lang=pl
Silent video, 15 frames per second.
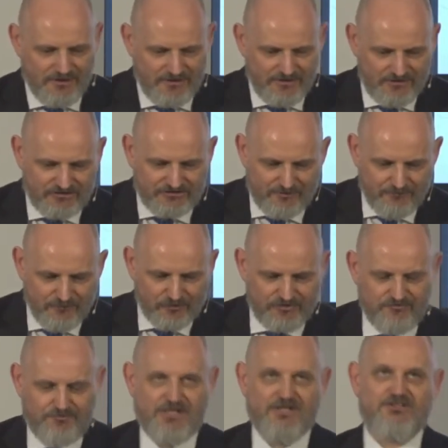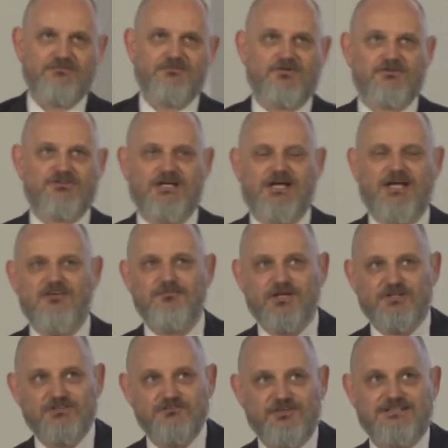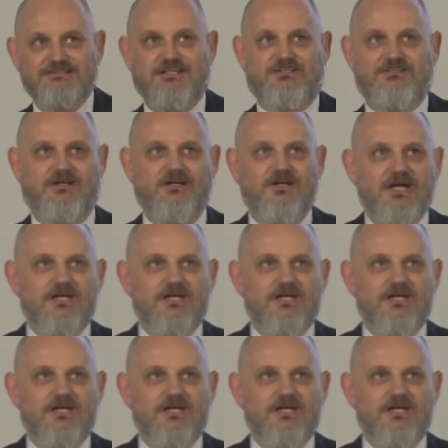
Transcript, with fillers: I czytamy o tym w pierwszym rozdziale, w pierwszym wersecie.